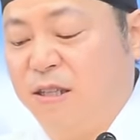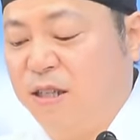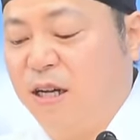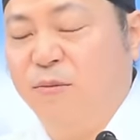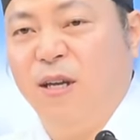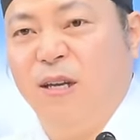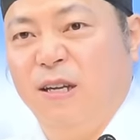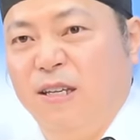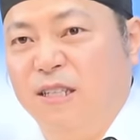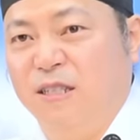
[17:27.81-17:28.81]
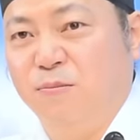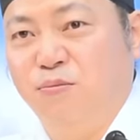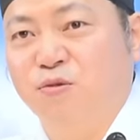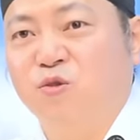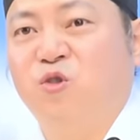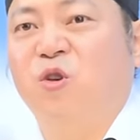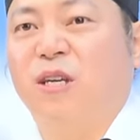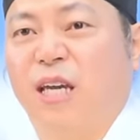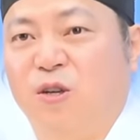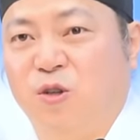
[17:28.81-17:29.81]
그 다음에 이런
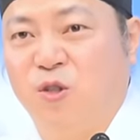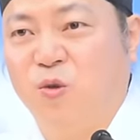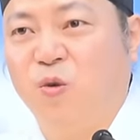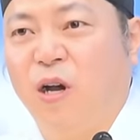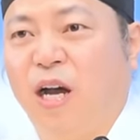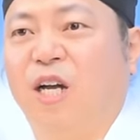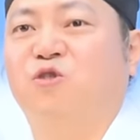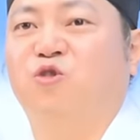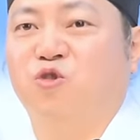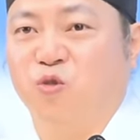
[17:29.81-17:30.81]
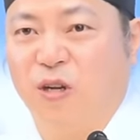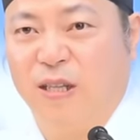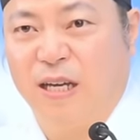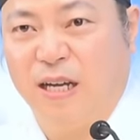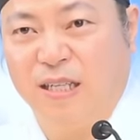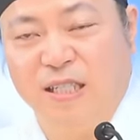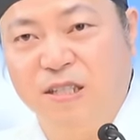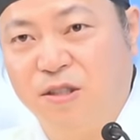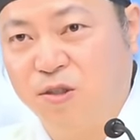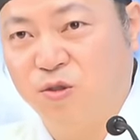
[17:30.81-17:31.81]
풍수적 에너지도 아주 중요하다.
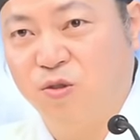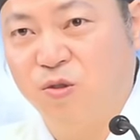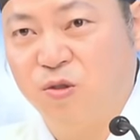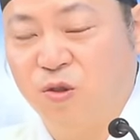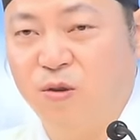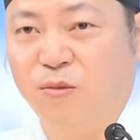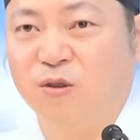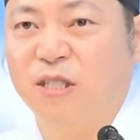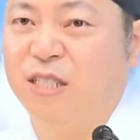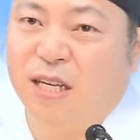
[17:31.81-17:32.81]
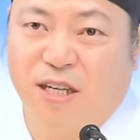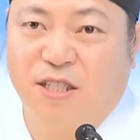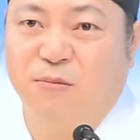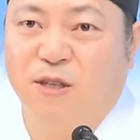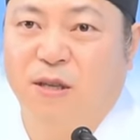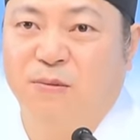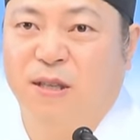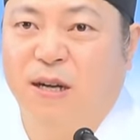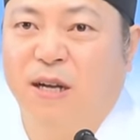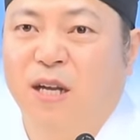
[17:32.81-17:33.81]
이런 뜻으로 설명을 이해하시면
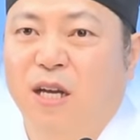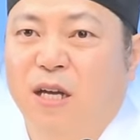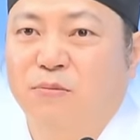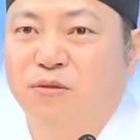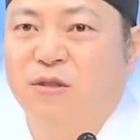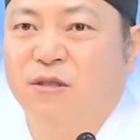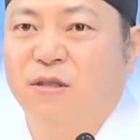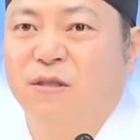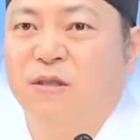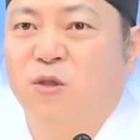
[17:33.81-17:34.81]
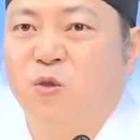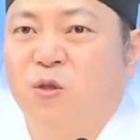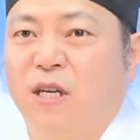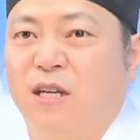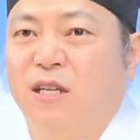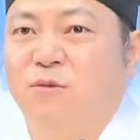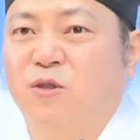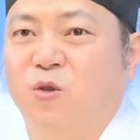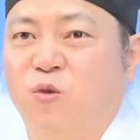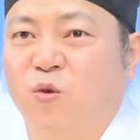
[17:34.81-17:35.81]
됩니다. 무조건
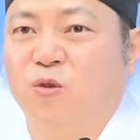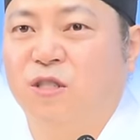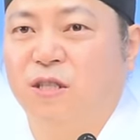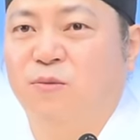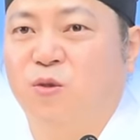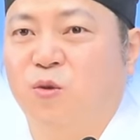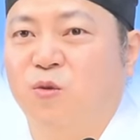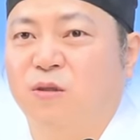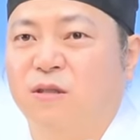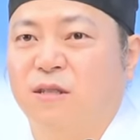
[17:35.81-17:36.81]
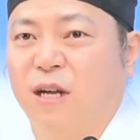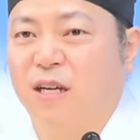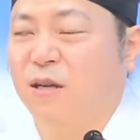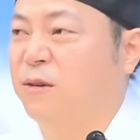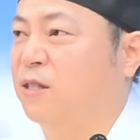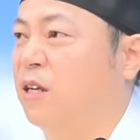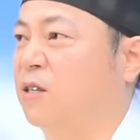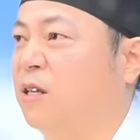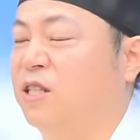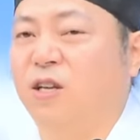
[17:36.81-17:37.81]
쫓아다니면서 좋은 집, 좋은 가게만
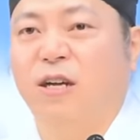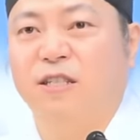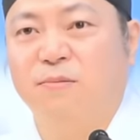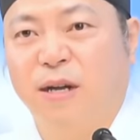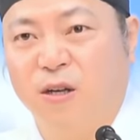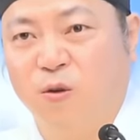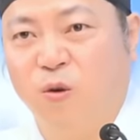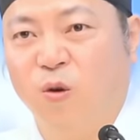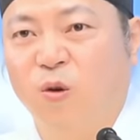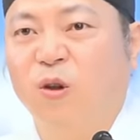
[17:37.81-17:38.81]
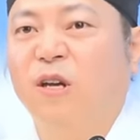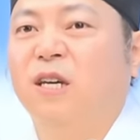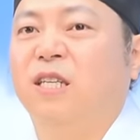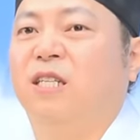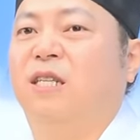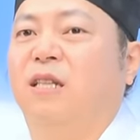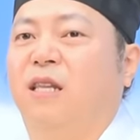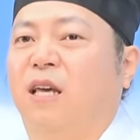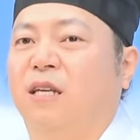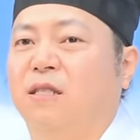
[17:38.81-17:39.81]
찾아다니려 하지 말고 일단
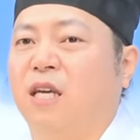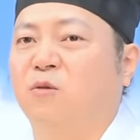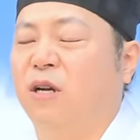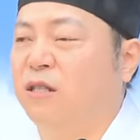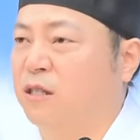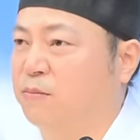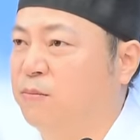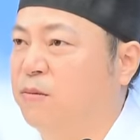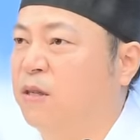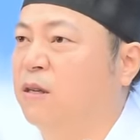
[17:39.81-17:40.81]
내 생활습,